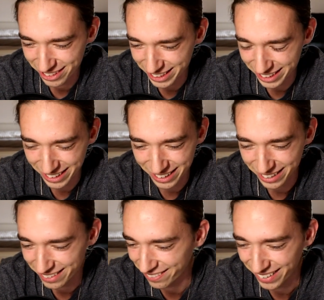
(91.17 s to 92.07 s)
Ich,
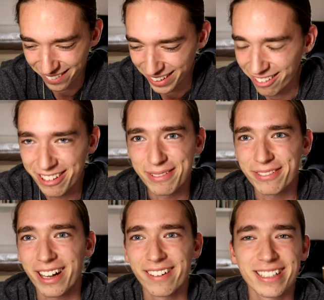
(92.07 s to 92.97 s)
äh, wenn, wenn, Leute mich
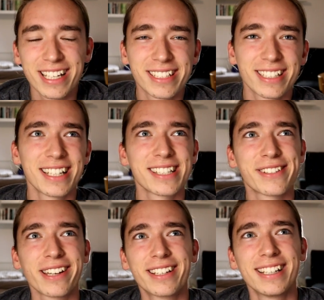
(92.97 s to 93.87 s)
fragen, was hast du in
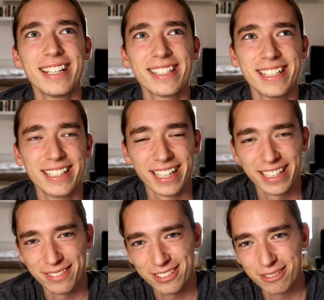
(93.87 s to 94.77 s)
letzter Zeit gelesen, dann sage
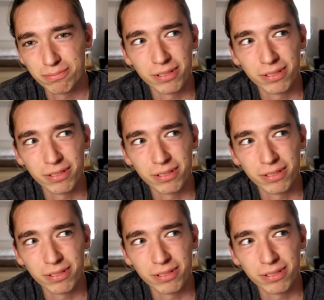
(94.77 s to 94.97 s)
ich immer so,